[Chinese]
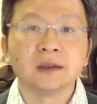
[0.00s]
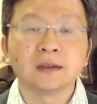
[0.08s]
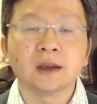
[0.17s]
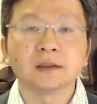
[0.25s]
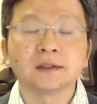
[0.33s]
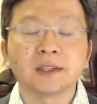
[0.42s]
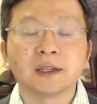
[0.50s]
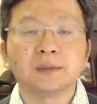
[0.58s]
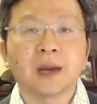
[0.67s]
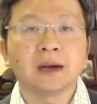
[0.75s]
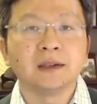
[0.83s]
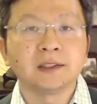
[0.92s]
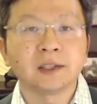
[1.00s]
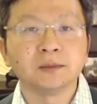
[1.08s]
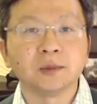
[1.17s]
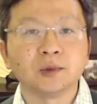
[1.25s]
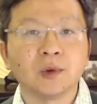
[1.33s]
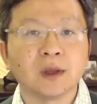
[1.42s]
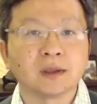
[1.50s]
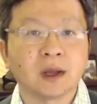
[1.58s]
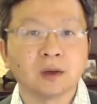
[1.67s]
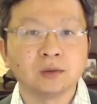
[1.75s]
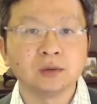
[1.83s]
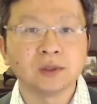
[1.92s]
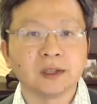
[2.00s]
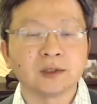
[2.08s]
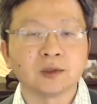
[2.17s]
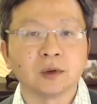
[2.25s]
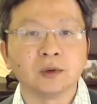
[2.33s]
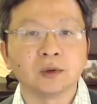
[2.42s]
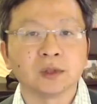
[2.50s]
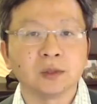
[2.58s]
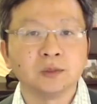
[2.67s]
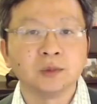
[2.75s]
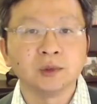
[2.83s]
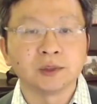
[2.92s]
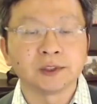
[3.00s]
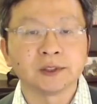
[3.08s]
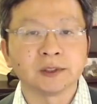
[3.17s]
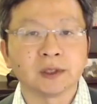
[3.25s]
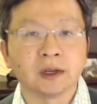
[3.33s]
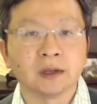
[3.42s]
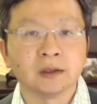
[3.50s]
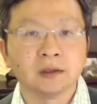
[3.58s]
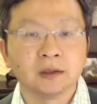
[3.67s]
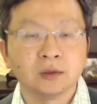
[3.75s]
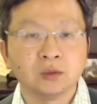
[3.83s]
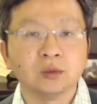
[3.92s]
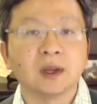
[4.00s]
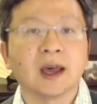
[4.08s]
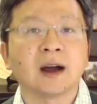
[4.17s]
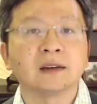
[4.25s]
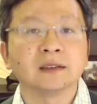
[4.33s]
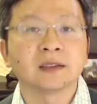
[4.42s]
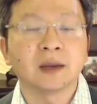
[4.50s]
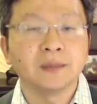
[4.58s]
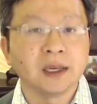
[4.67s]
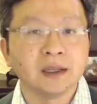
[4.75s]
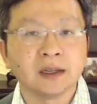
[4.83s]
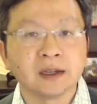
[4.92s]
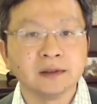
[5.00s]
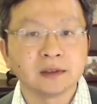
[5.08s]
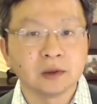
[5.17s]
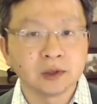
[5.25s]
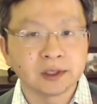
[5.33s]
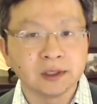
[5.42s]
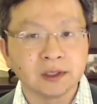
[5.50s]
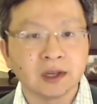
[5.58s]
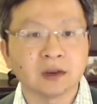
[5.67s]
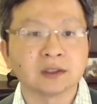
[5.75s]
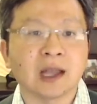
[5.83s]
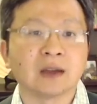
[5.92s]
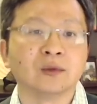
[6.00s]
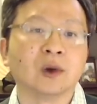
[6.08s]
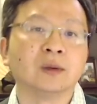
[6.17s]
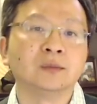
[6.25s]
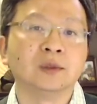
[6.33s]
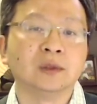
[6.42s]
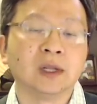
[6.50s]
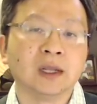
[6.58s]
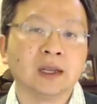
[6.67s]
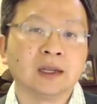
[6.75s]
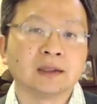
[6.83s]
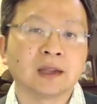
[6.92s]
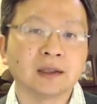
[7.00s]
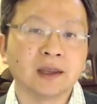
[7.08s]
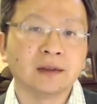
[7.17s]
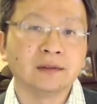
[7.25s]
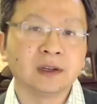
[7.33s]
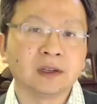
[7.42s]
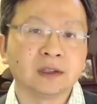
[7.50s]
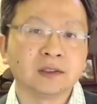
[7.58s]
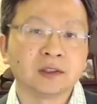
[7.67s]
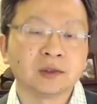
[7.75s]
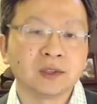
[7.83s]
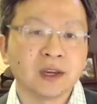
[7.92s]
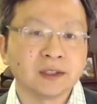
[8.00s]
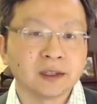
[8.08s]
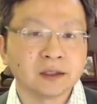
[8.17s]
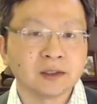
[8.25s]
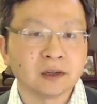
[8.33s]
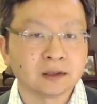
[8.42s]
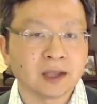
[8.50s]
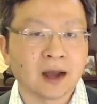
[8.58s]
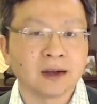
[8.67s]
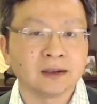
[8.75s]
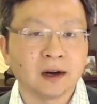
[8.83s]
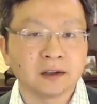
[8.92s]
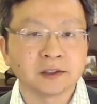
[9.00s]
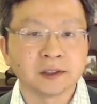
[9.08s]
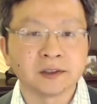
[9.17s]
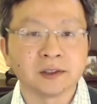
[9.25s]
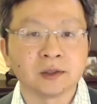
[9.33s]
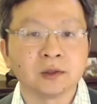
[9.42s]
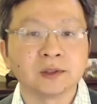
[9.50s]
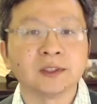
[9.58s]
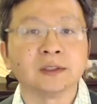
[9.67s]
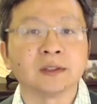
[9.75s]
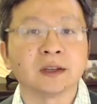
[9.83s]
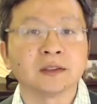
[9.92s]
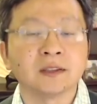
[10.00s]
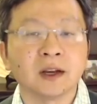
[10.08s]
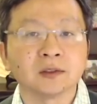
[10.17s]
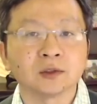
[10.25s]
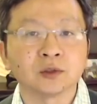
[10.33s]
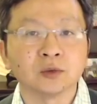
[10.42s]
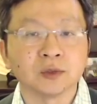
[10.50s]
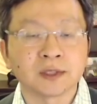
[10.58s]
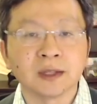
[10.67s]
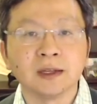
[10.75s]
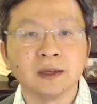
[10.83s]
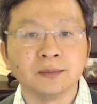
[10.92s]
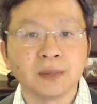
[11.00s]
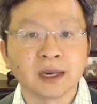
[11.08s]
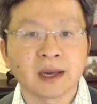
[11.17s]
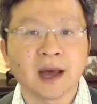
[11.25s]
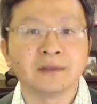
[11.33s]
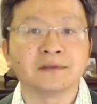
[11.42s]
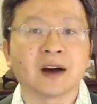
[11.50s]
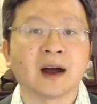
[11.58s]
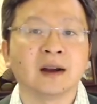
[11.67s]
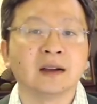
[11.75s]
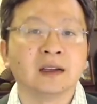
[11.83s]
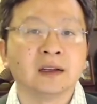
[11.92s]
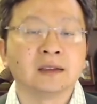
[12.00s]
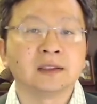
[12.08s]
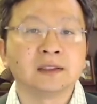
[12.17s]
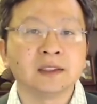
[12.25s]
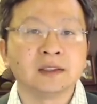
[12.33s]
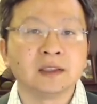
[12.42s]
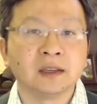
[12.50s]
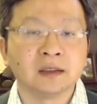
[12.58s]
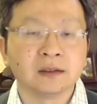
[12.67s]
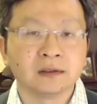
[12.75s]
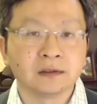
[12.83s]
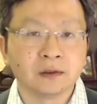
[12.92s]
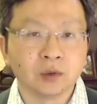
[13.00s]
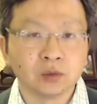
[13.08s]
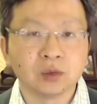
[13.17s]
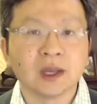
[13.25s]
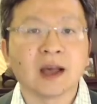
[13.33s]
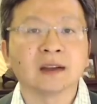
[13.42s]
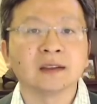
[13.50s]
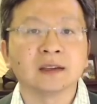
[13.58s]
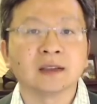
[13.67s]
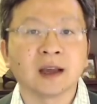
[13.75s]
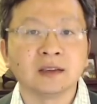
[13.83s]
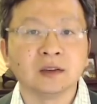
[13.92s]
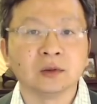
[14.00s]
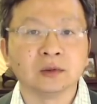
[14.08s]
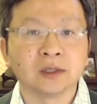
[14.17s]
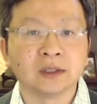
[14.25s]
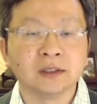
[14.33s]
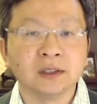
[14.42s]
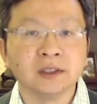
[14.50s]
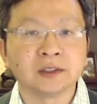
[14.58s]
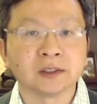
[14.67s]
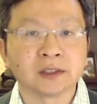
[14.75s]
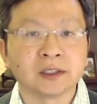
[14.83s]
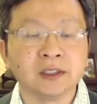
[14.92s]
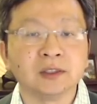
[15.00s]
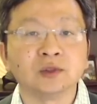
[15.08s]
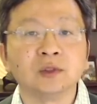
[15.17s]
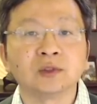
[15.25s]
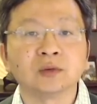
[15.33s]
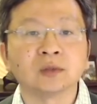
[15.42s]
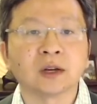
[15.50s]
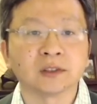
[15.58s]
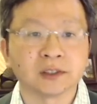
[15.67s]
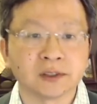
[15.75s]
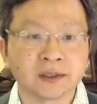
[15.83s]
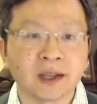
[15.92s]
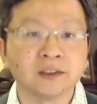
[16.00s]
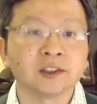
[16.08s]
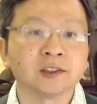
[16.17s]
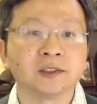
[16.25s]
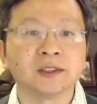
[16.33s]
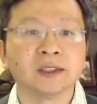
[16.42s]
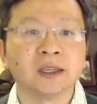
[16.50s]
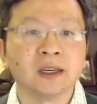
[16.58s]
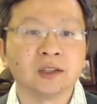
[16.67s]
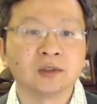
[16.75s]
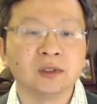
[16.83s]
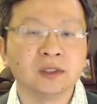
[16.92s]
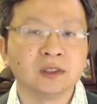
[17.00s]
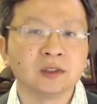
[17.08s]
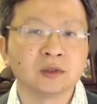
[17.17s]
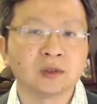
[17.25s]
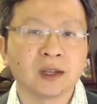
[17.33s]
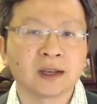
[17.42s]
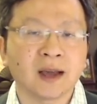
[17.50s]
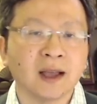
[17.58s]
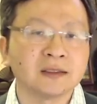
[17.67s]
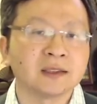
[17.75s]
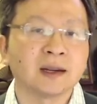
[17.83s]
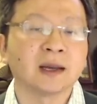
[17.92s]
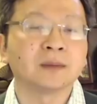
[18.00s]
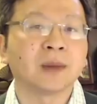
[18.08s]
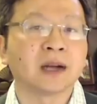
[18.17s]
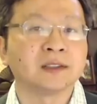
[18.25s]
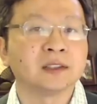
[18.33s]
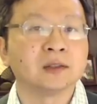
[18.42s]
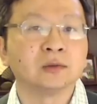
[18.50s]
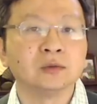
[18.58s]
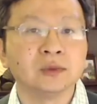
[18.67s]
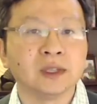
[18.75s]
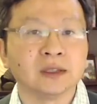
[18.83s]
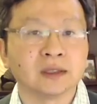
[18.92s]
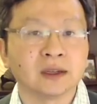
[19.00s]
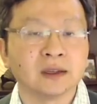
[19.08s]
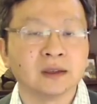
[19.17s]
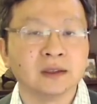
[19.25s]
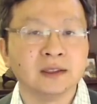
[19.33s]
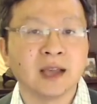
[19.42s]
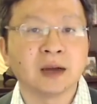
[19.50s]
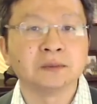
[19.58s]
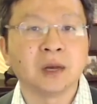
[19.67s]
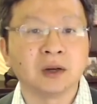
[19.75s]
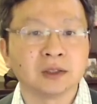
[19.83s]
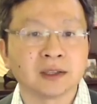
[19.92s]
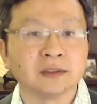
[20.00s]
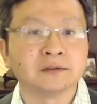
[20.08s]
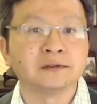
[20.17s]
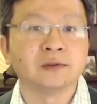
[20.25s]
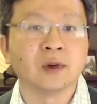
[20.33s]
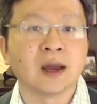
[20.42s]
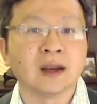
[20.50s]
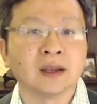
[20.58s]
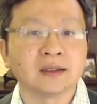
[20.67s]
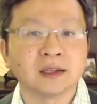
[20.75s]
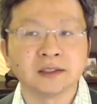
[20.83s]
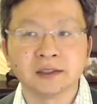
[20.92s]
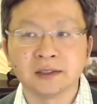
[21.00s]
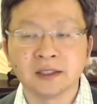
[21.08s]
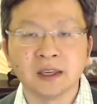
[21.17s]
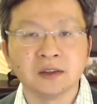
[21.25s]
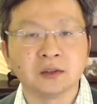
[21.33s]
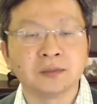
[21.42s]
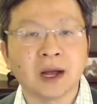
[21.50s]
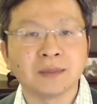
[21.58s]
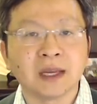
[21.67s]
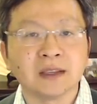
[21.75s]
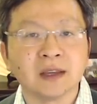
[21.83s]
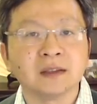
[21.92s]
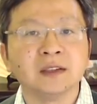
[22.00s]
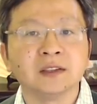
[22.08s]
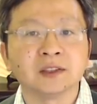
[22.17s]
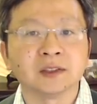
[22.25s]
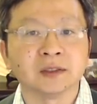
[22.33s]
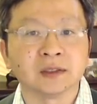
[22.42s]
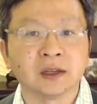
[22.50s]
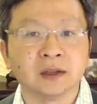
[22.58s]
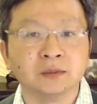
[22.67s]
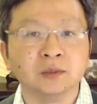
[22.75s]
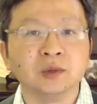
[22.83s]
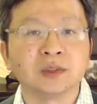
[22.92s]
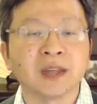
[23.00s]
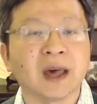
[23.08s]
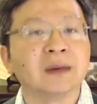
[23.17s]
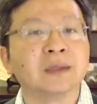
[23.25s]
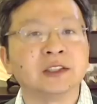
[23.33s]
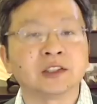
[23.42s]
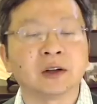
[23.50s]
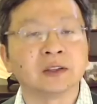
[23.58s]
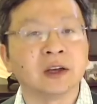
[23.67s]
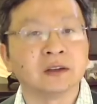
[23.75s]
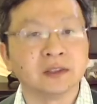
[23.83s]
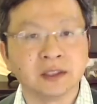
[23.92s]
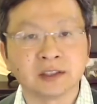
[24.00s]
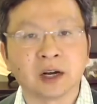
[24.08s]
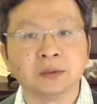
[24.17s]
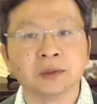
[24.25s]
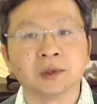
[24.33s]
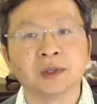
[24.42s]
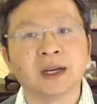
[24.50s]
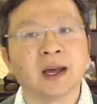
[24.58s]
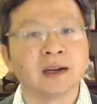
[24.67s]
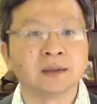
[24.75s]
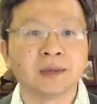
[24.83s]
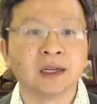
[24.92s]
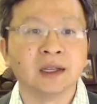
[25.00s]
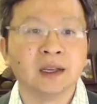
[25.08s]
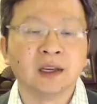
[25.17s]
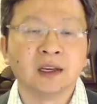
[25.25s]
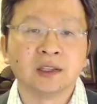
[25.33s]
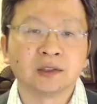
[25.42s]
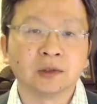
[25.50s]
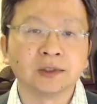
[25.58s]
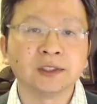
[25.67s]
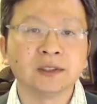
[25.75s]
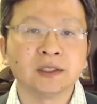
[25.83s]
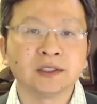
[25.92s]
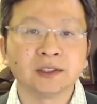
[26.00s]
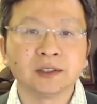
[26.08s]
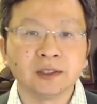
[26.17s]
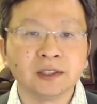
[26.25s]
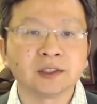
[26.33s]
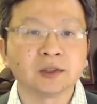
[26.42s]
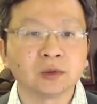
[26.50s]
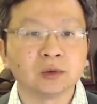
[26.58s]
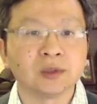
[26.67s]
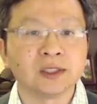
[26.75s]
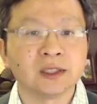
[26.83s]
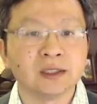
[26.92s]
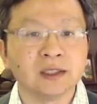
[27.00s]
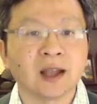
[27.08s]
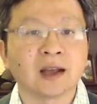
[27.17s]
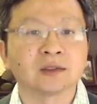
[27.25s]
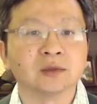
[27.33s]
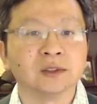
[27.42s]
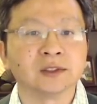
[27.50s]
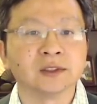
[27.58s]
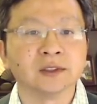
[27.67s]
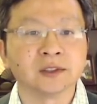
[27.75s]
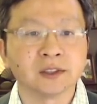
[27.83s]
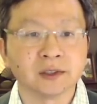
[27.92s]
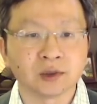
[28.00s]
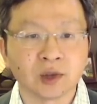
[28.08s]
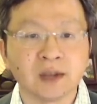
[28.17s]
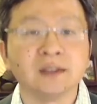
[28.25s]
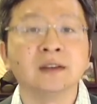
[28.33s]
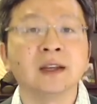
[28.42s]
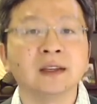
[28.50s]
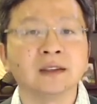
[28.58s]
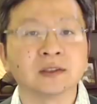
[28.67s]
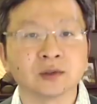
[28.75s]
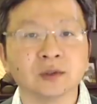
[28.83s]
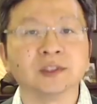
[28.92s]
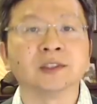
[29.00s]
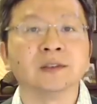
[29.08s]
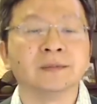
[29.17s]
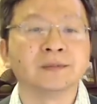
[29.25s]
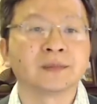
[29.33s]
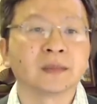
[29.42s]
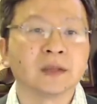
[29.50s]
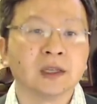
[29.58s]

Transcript: 像这个巴黎圣母院，它屋所用的木质的屋梁，它每一根都是一条大原木。当年为了修建这个教堂，二十几公顷的橡树森林被砍伐。那这些屋梁呢？它有的历史可以追溯到十三世纪，所以你就算看起来把这个屋顶的样貌给复原了，但是这些有八百年历史的木材被烧掉，你找不回来了吗？总之呢，这是历史古迹的一大损失，是全人类的损失。